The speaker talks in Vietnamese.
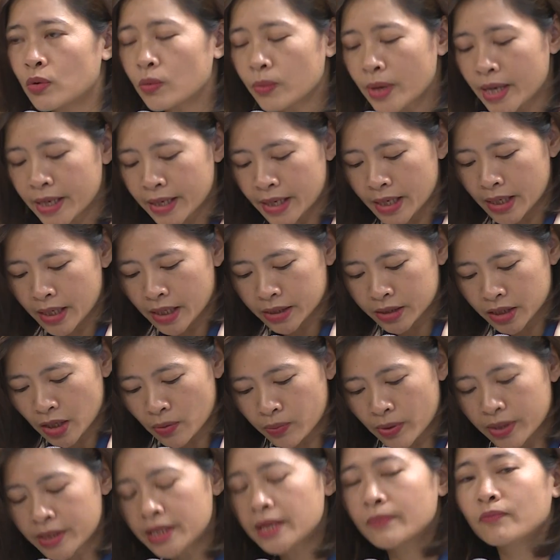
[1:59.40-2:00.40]
và đúng với một trong
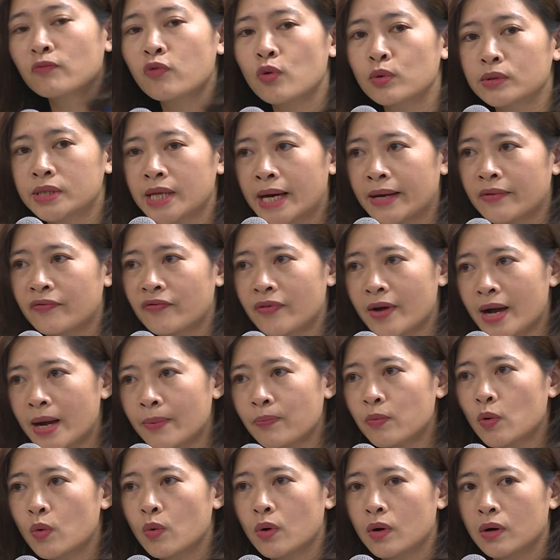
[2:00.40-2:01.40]
ba nhiệm vụ đột phá
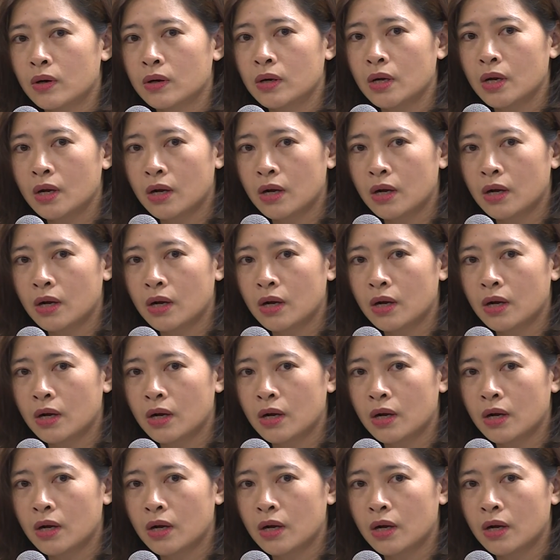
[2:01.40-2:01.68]
của